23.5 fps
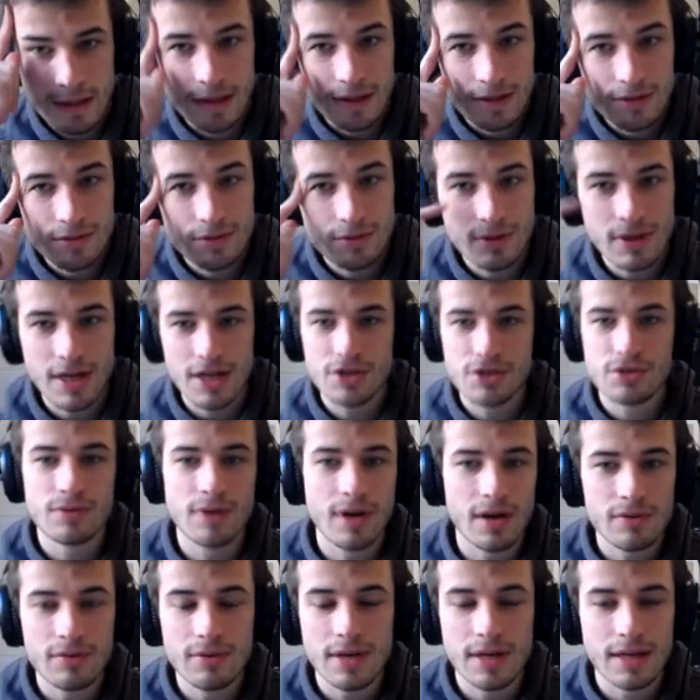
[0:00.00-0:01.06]
Du coup, il a joué
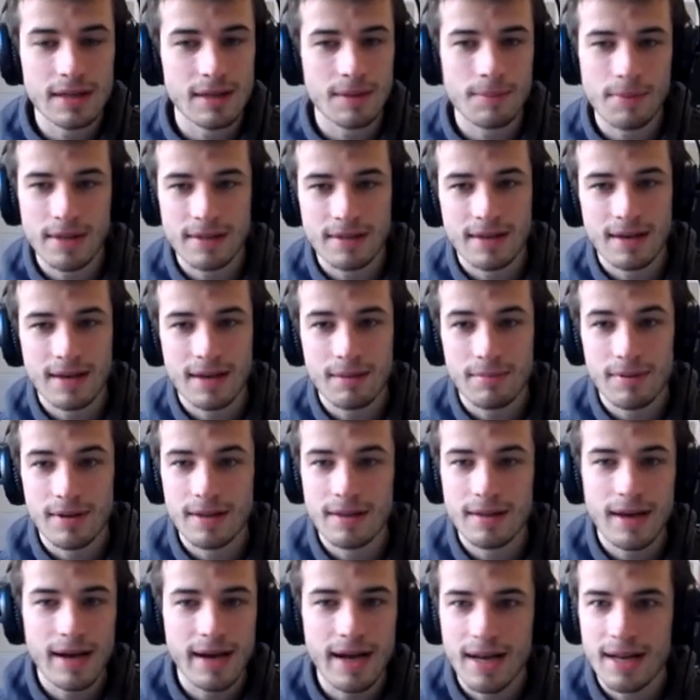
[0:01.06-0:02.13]
un coup qui n'était pas terrible, et
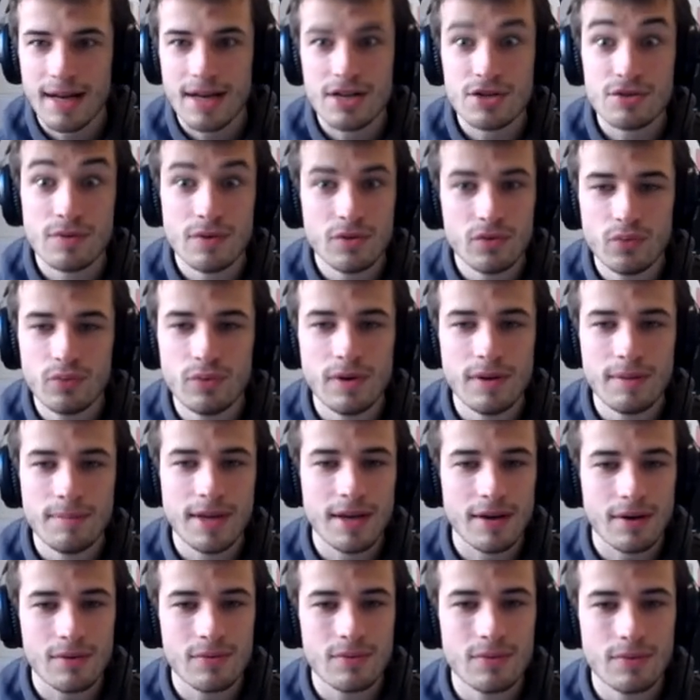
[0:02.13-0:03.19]
derrière, il a joué tous les
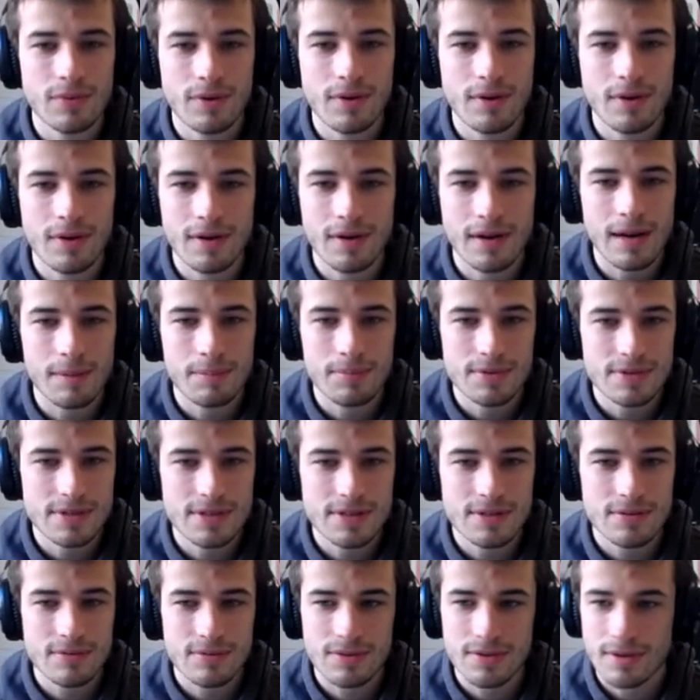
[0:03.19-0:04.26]
meilleurs coups de la
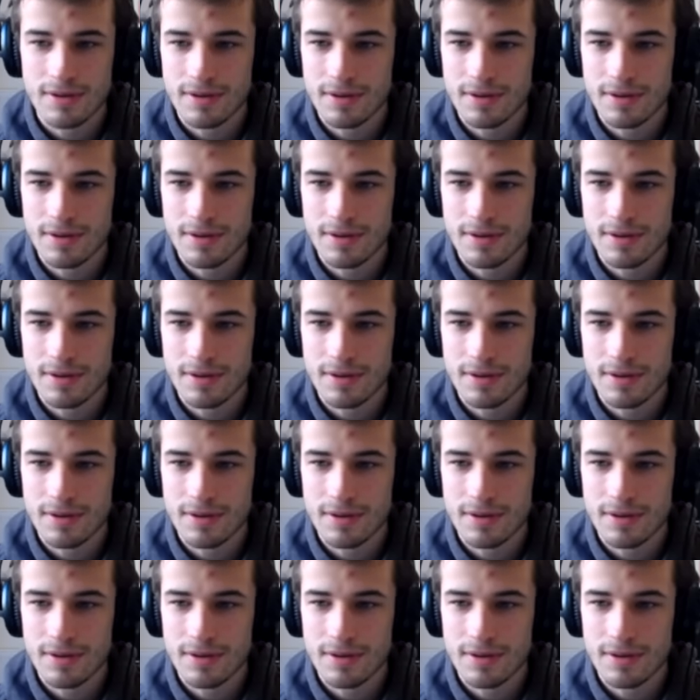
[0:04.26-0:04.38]
position.